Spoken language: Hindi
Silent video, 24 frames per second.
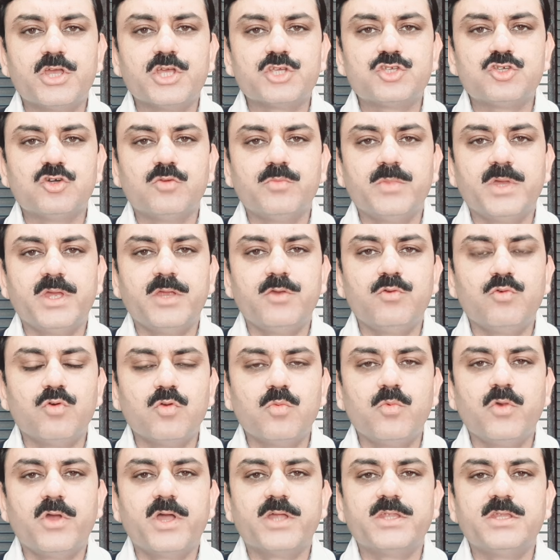केसों में नूर
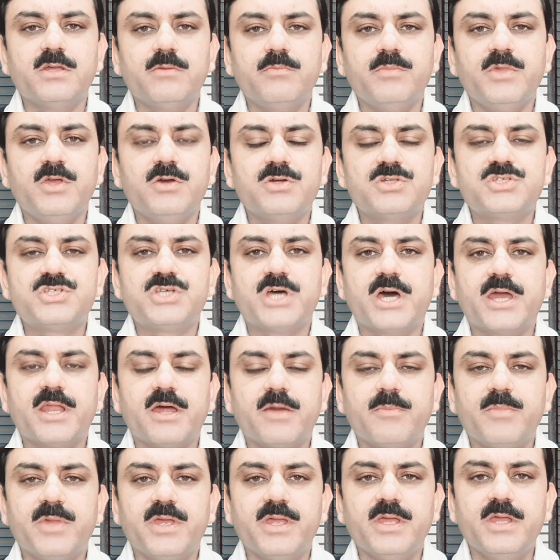मुकदम में और
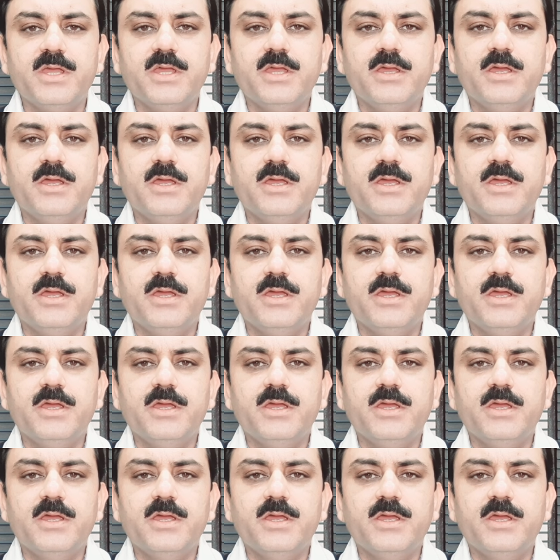सारा में